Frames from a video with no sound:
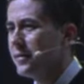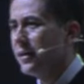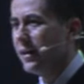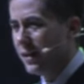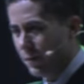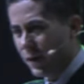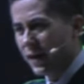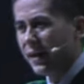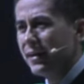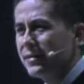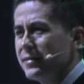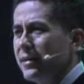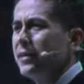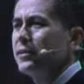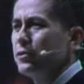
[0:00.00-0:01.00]

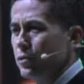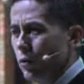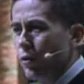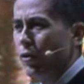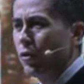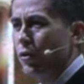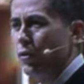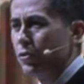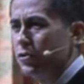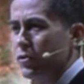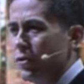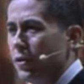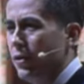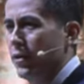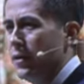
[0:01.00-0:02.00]
Libaneses, turcos,
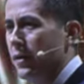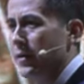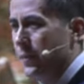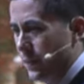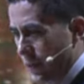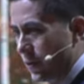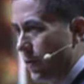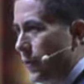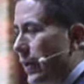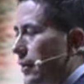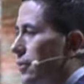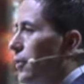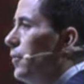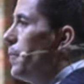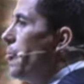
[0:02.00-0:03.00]

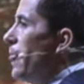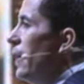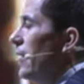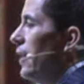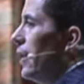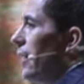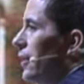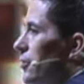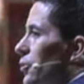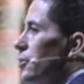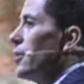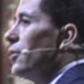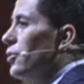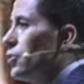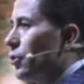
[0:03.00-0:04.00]
¿correcto? Entonces
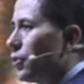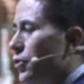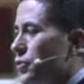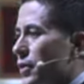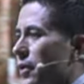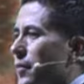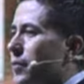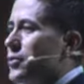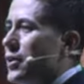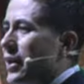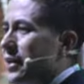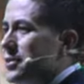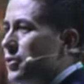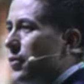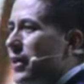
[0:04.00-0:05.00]
nosotros íbamos a la
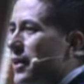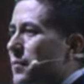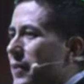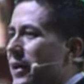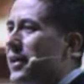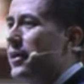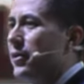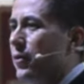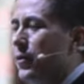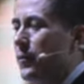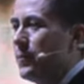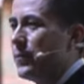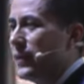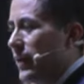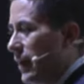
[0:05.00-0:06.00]
Ciudad de México
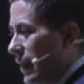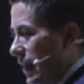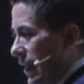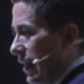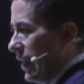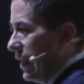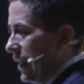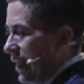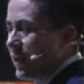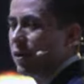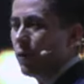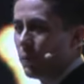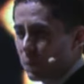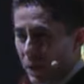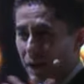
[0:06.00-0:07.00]
y
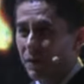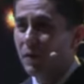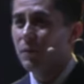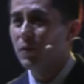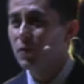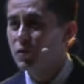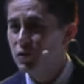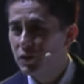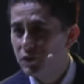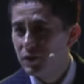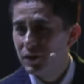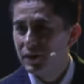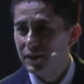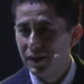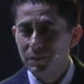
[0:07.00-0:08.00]
comprábamos
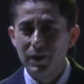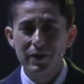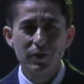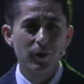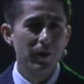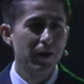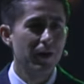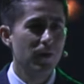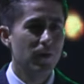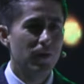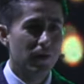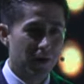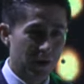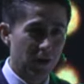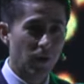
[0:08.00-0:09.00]
de mayoreo
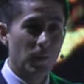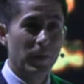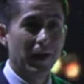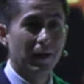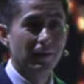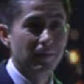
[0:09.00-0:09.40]
ropa.